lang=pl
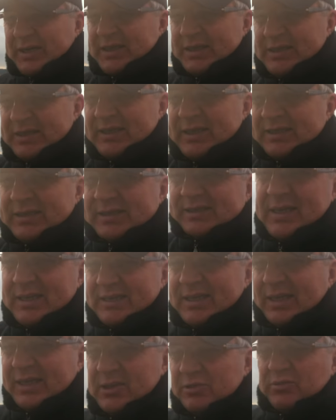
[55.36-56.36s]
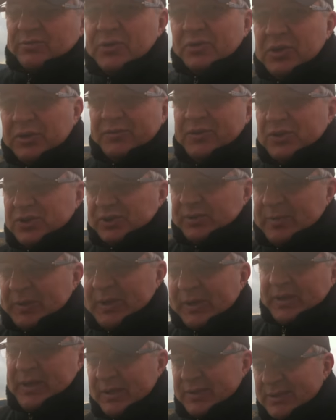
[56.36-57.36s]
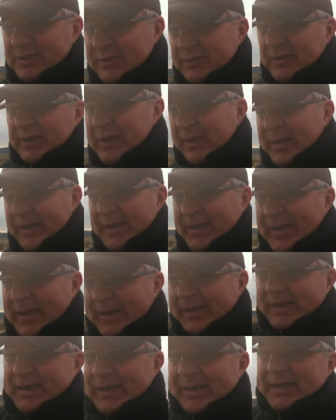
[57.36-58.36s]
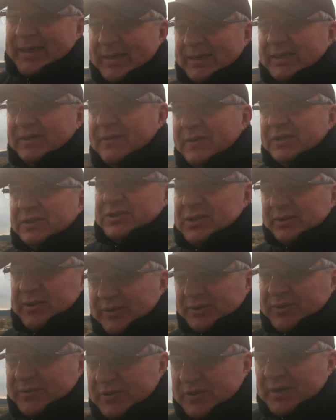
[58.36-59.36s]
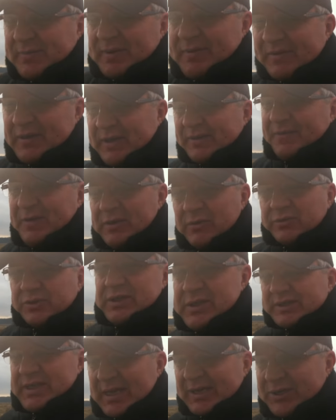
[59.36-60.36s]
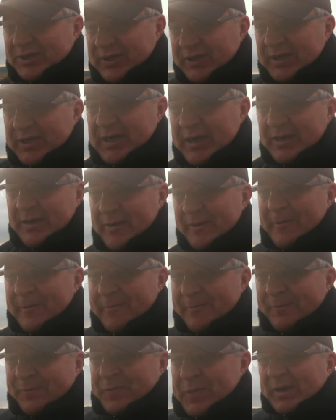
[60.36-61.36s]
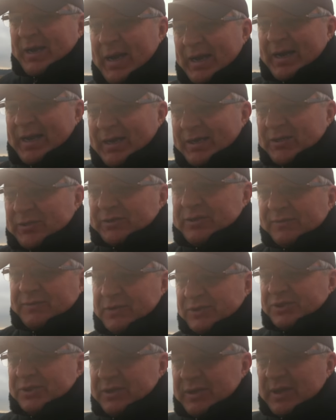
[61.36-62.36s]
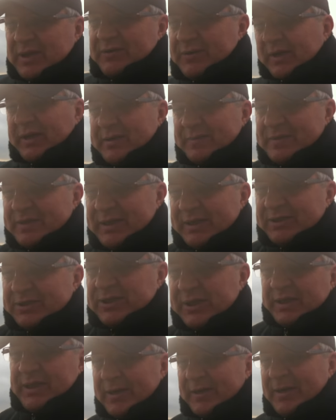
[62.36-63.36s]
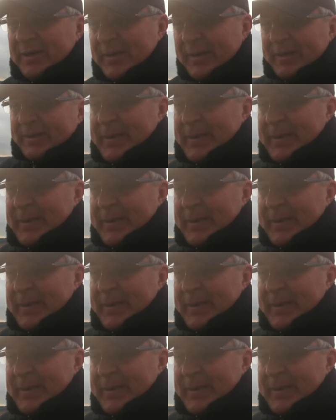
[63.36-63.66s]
Jest, jest, jest takie słowo division po angielsku. E, division no, oczywiście ma wiele, wiele różnych znaczeń, ale to division w takim sensie